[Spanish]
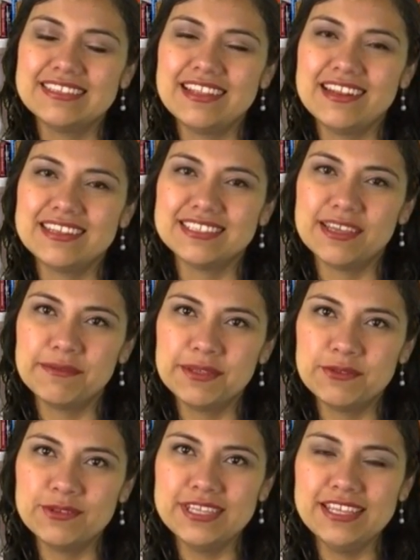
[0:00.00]
La
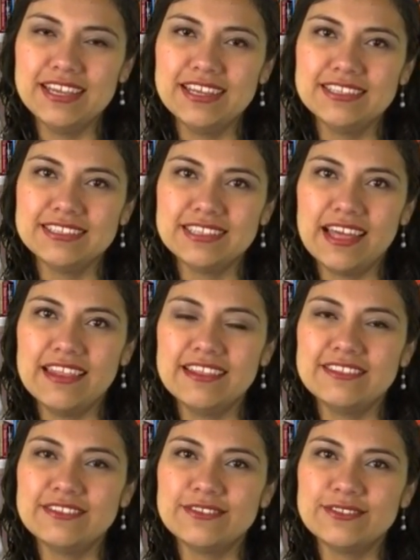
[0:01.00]
sabiduría está
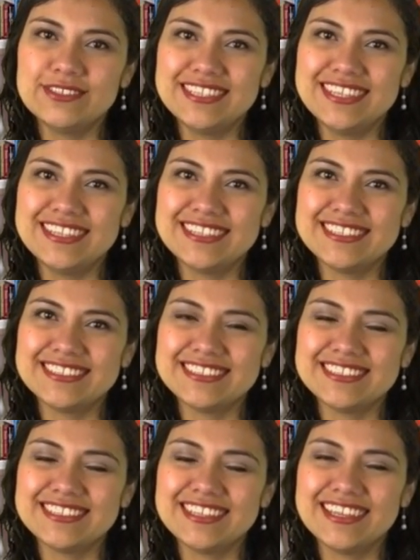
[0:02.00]
dentro de ustedes.
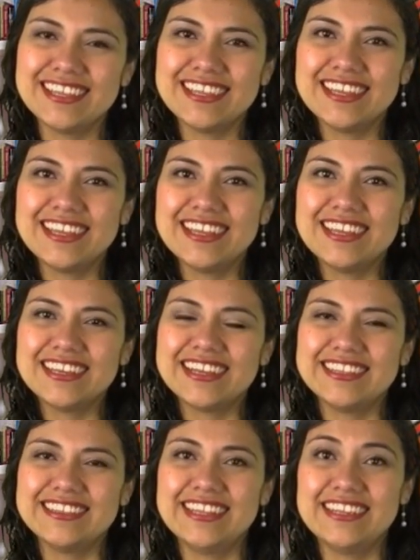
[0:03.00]

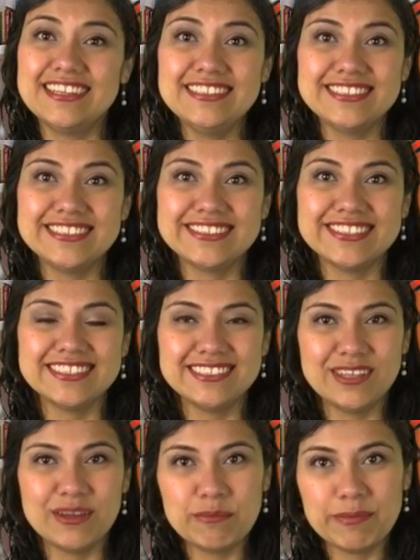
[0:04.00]
¿Qué tan listos
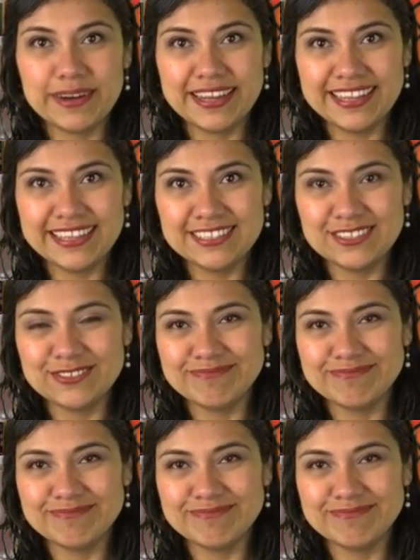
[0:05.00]
están para ello?